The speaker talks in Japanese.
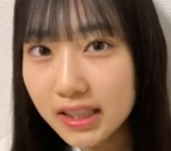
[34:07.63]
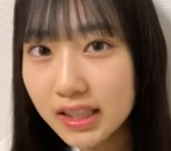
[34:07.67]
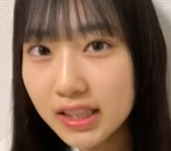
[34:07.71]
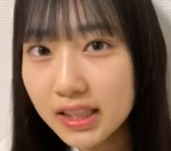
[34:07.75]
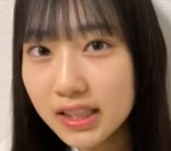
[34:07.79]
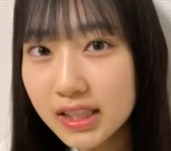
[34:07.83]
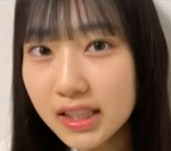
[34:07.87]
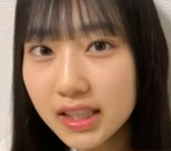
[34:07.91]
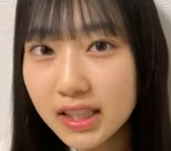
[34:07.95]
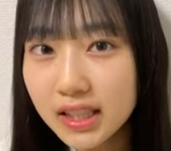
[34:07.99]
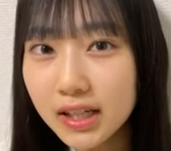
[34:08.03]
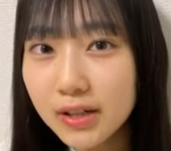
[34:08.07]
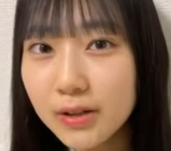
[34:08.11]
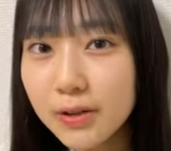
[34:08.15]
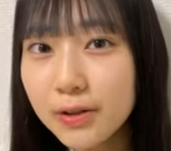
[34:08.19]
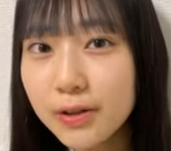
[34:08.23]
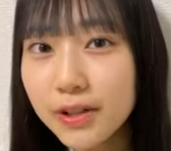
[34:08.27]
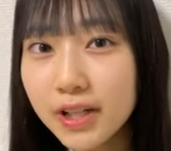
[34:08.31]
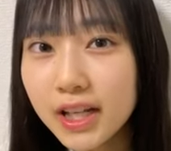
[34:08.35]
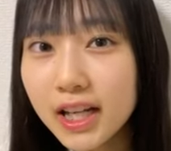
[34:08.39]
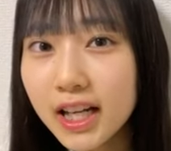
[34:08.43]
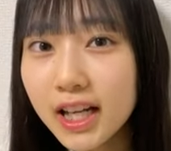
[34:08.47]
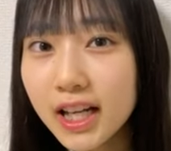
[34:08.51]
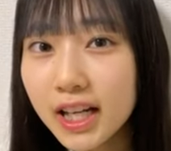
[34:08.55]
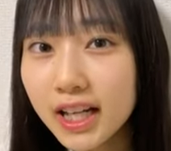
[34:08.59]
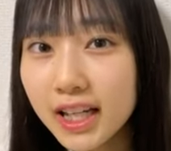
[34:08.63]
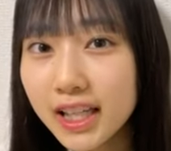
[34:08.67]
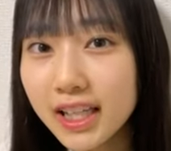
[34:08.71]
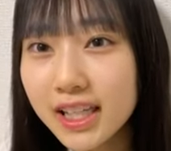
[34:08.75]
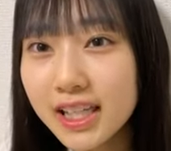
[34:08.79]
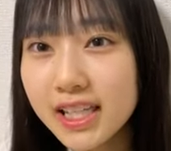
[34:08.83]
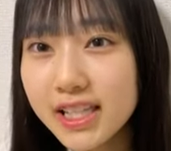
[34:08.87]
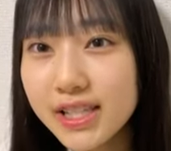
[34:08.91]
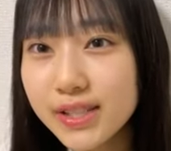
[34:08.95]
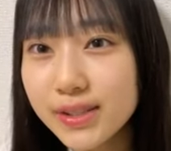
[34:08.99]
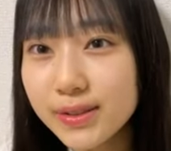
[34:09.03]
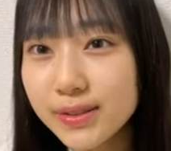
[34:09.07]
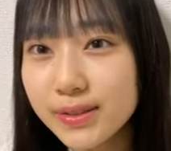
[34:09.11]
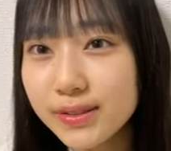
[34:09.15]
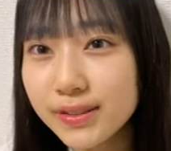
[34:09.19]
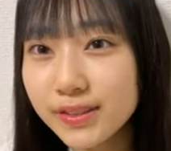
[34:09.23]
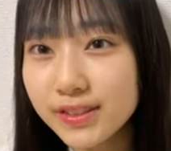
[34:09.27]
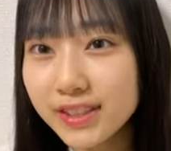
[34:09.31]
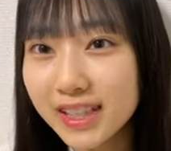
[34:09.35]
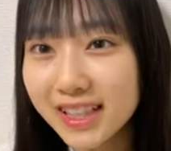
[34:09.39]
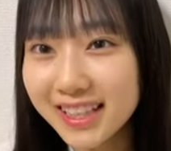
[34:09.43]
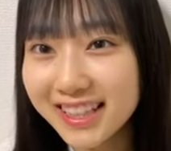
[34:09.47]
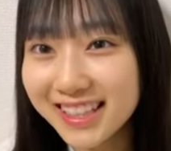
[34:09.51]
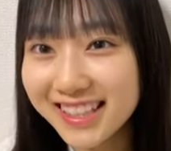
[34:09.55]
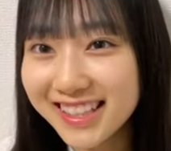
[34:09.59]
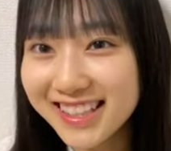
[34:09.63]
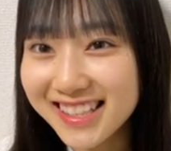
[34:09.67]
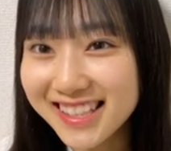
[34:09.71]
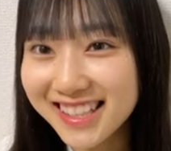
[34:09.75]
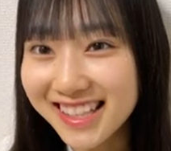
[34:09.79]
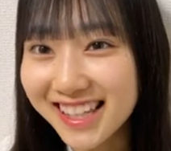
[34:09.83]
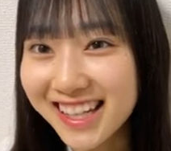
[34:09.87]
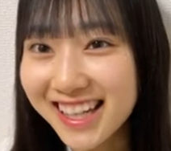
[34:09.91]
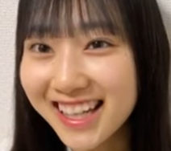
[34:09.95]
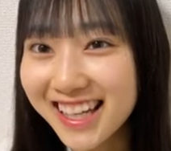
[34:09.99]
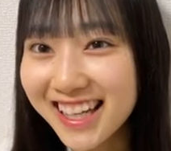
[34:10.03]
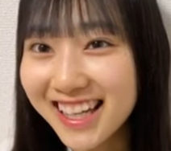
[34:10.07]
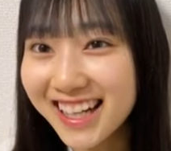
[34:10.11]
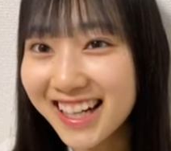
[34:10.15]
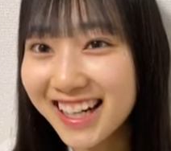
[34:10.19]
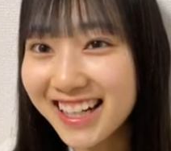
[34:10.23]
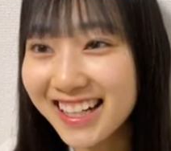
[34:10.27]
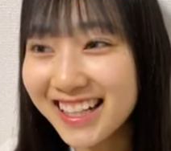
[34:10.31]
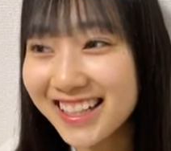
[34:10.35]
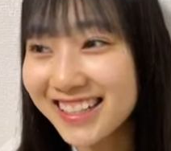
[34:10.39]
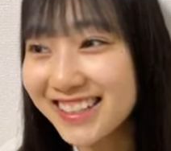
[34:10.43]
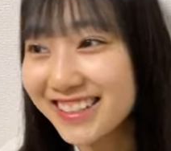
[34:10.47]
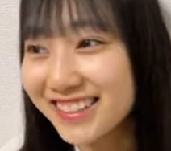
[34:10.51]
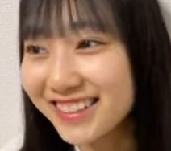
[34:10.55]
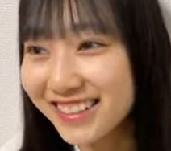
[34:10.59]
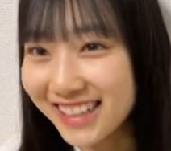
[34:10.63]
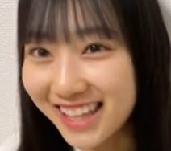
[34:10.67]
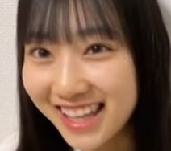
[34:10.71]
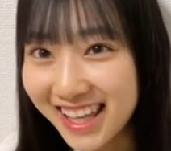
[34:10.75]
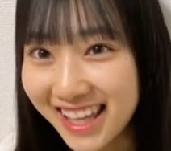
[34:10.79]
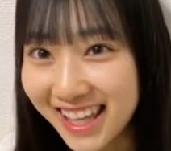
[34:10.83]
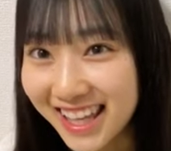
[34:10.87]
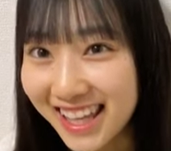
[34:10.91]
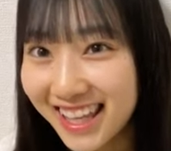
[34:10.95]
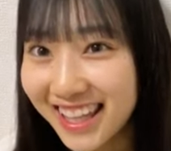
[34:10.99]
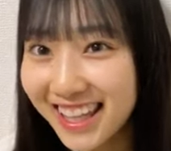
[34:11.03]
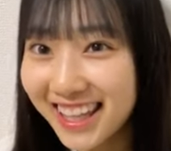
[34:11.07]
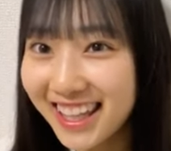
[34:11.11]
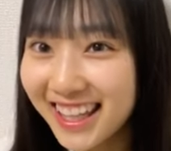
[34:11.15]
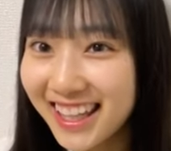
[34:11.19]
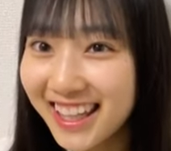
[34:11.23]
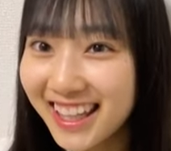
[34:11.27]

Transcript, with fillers: 聞いてた方がいい情報がたくさん得られるので